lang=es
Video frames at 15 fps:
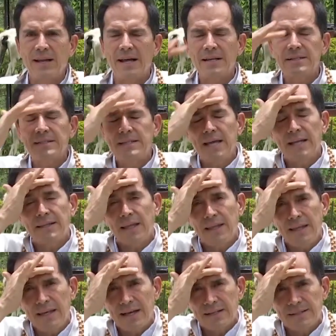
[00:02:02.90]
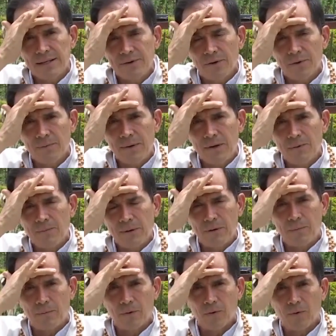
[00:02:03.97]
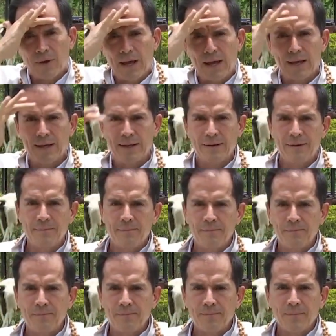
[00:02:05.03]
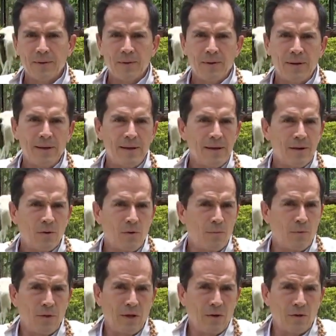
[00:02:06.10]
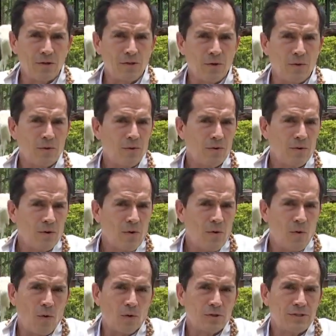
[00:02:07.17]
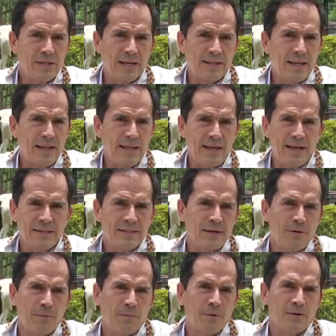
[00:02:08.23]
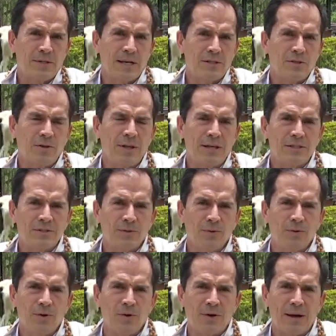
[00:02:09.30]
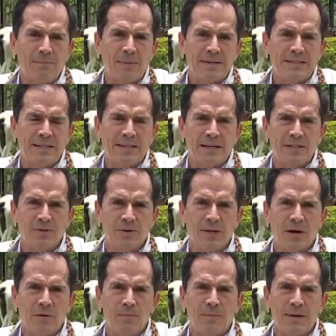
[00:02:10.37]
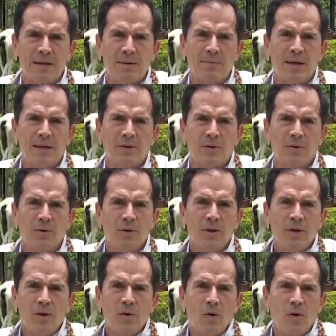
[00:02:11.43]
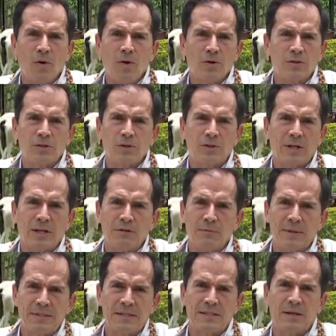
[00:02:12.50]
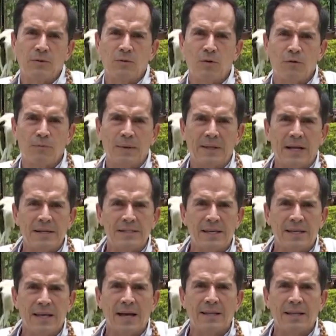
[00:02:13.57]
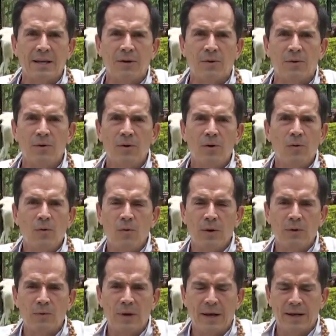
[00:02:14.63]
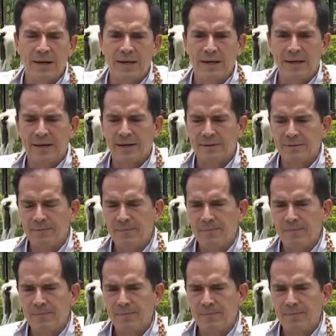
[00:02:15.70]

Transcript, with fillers: dirán, siete días, Señor mío, pero ¿por qué? Como digo yo, o siete días en un proceso de estudio, capacitación y acompañamiento, o dos o tres meses en un hospital psiquiátrico o en una clínica.